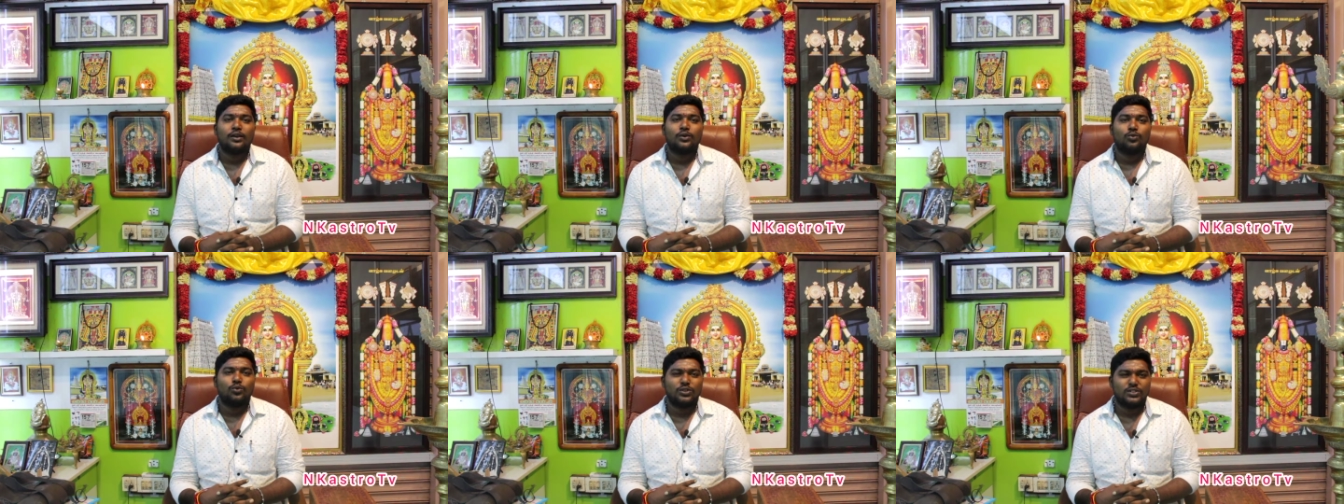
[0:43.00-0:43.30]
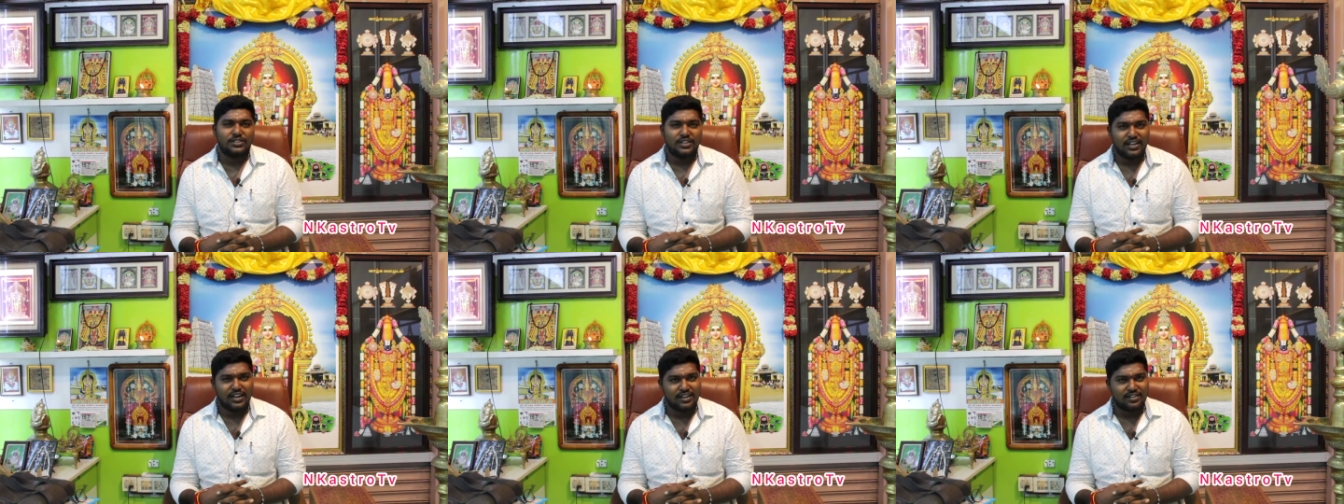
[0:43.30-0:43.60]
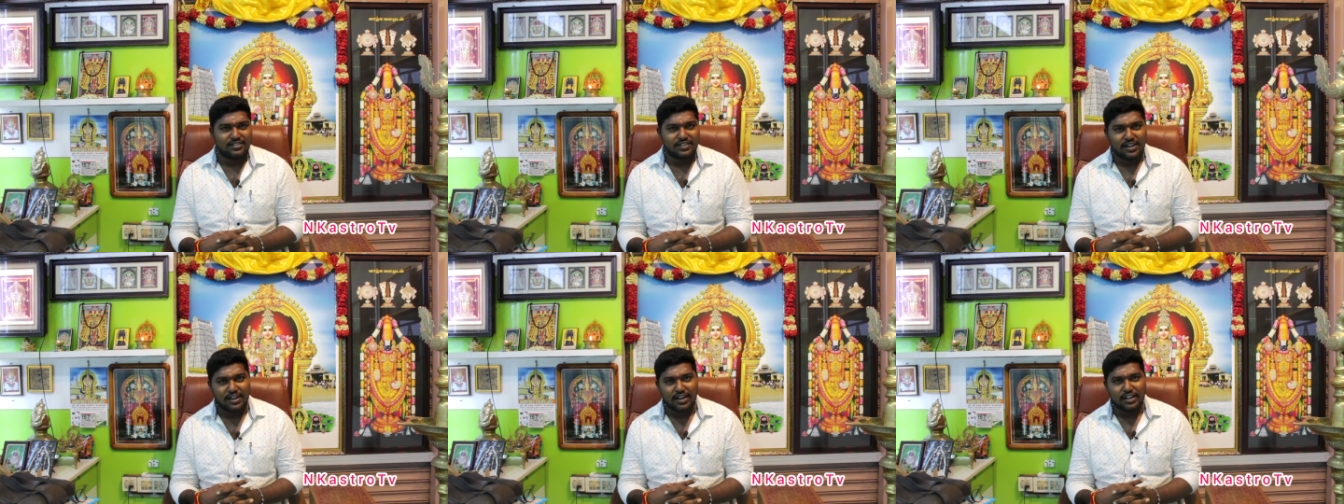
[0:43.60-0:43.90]
ஒரு
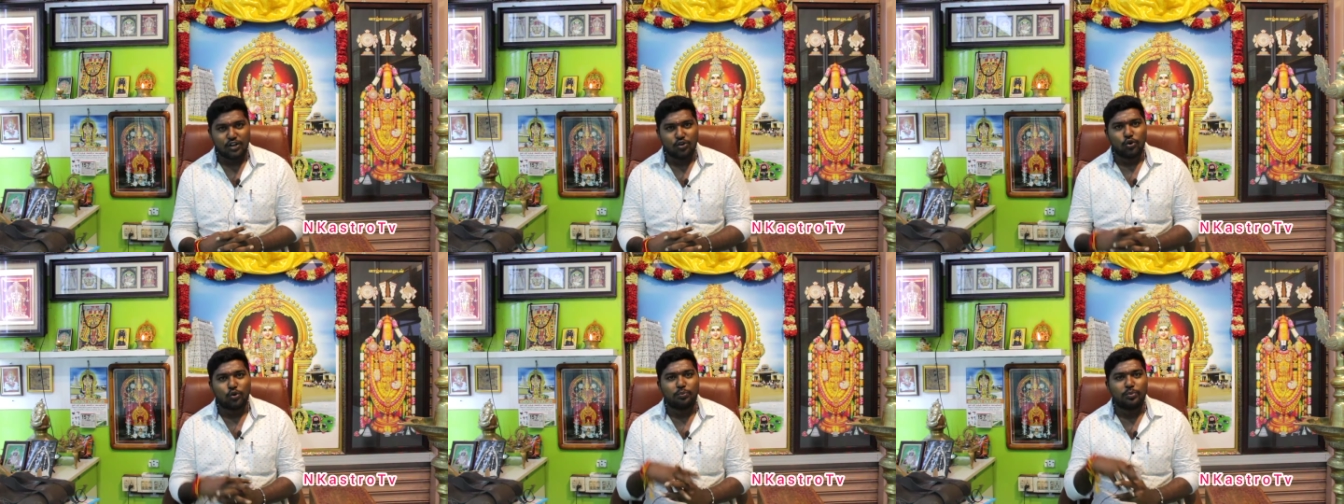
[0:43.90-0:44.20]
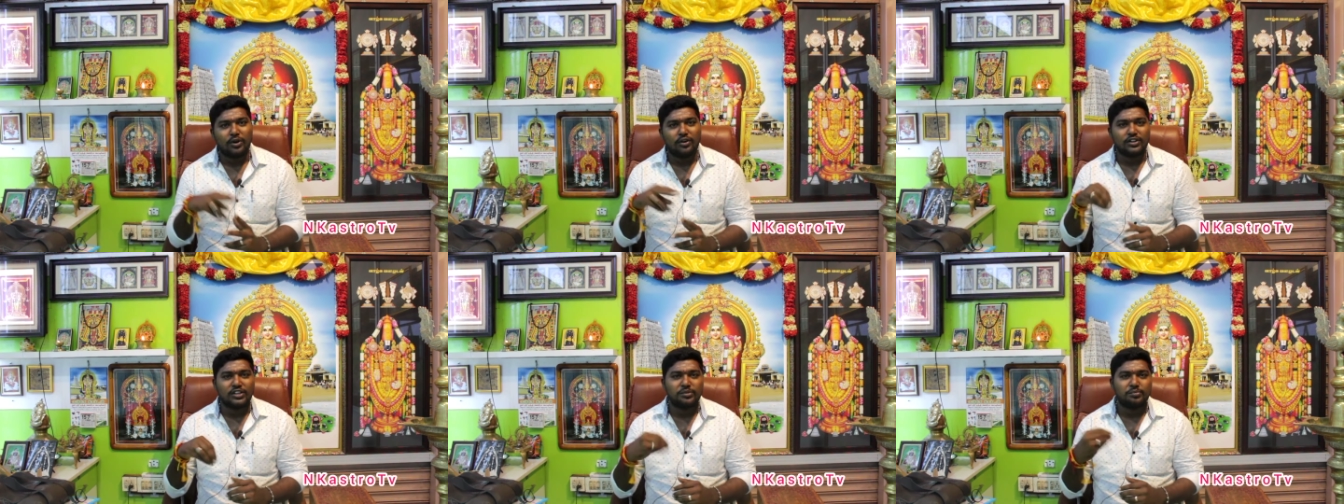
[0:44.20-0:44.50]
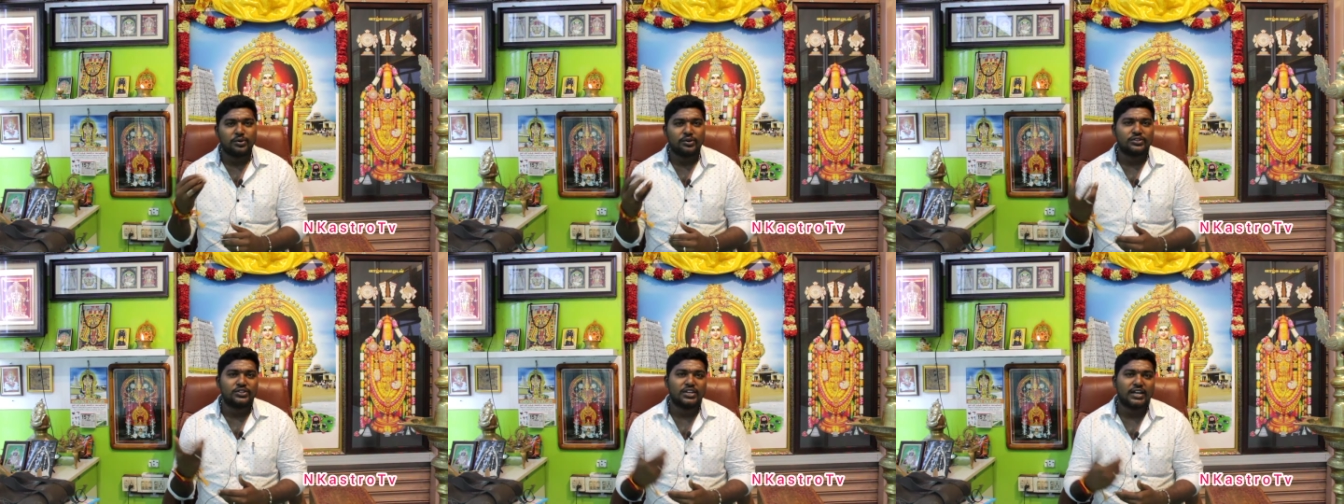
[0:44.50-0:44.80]
சீரியஸாக அதாவது ஒரு பகுதி
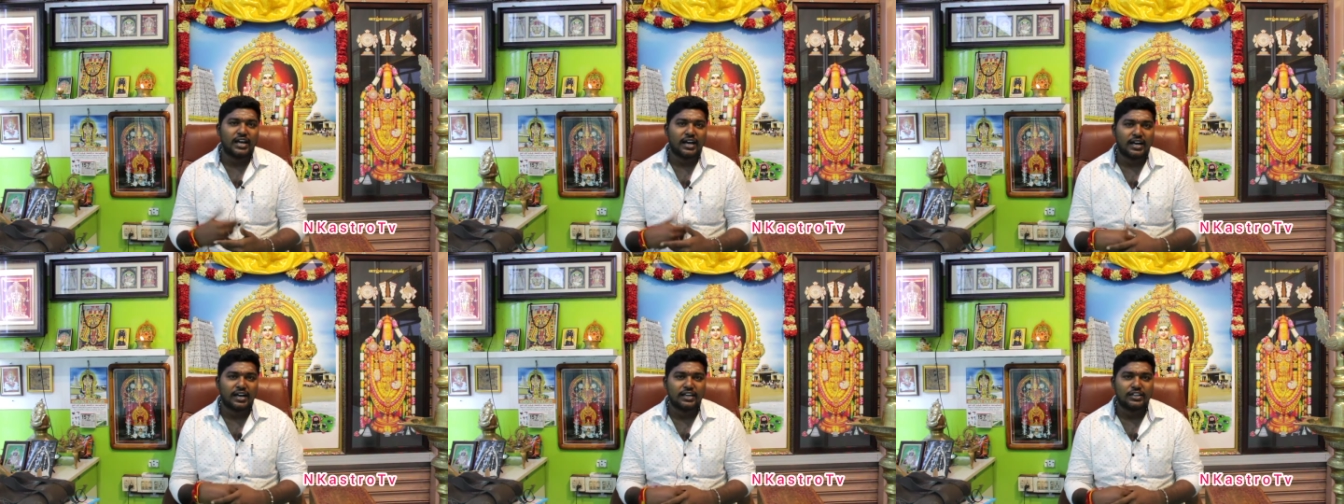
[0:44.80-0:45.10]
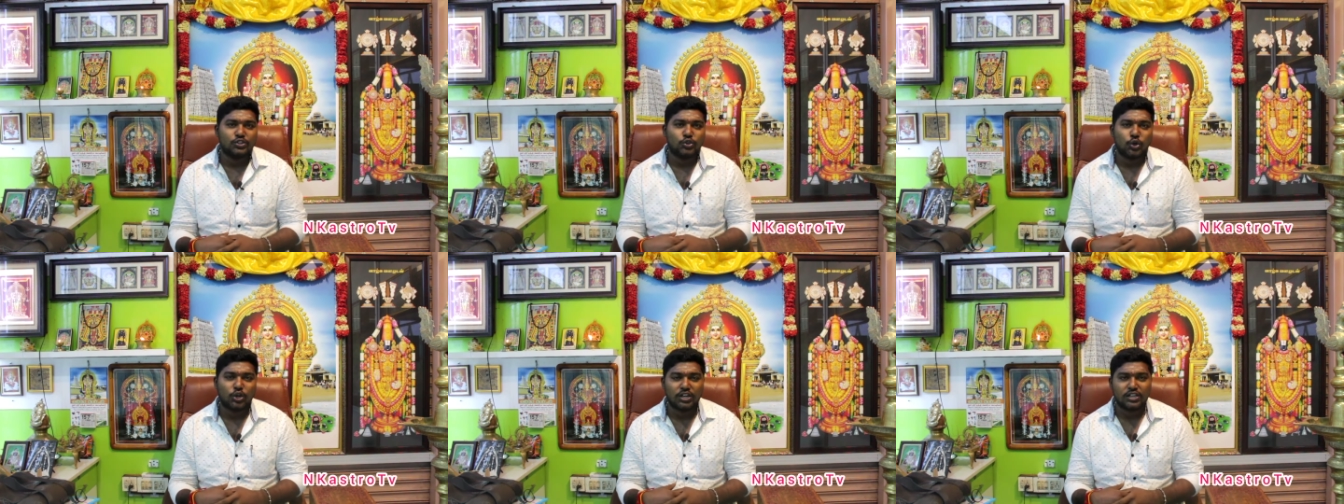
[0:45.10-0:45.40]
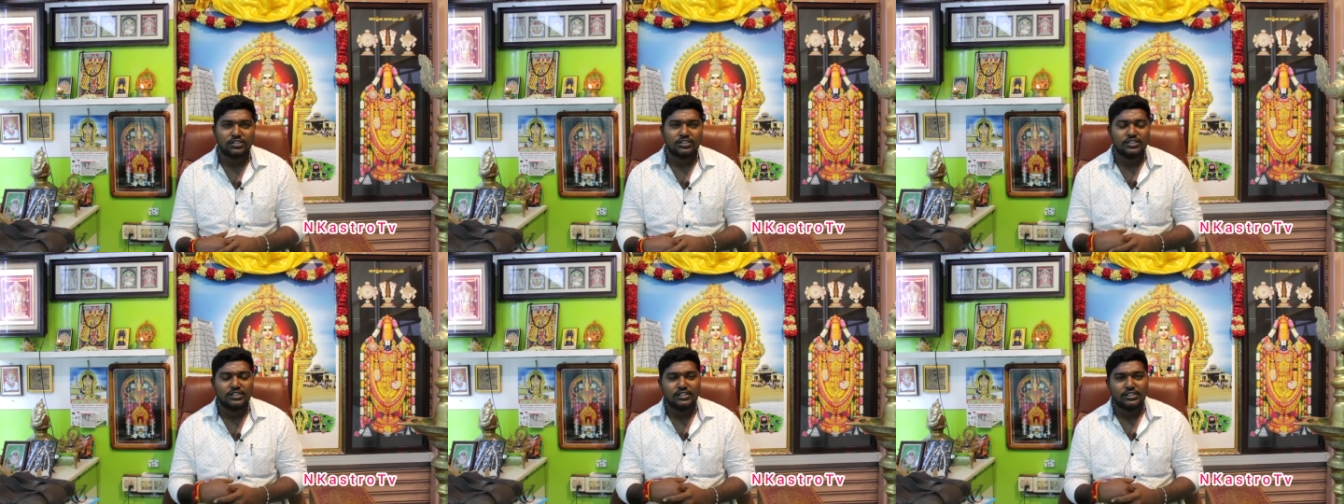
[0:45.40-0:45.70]
பகுதியாக
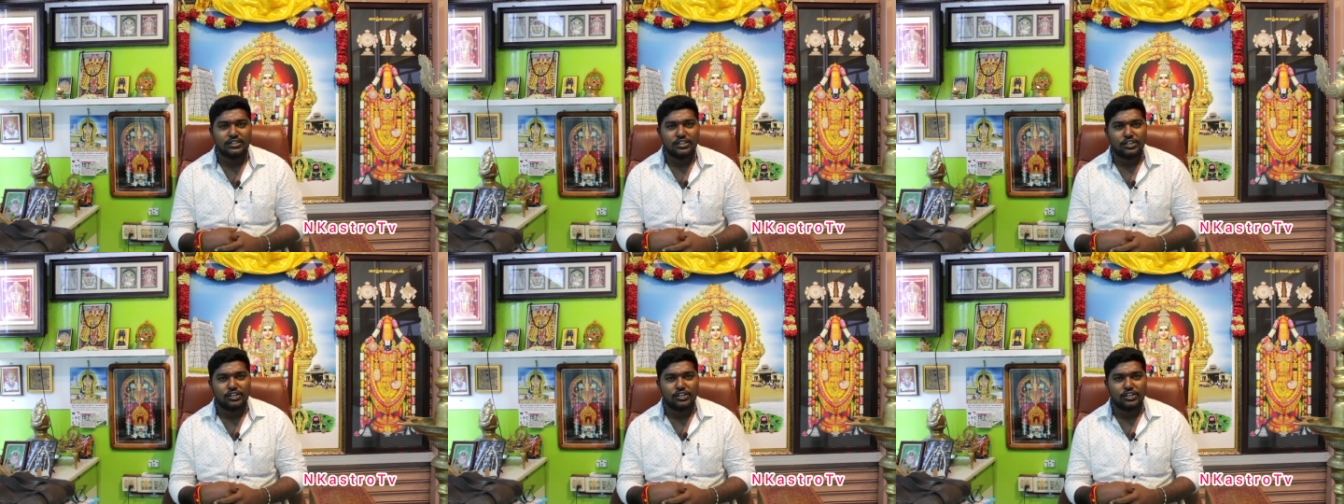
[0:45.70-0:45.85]
தொடர்ந்து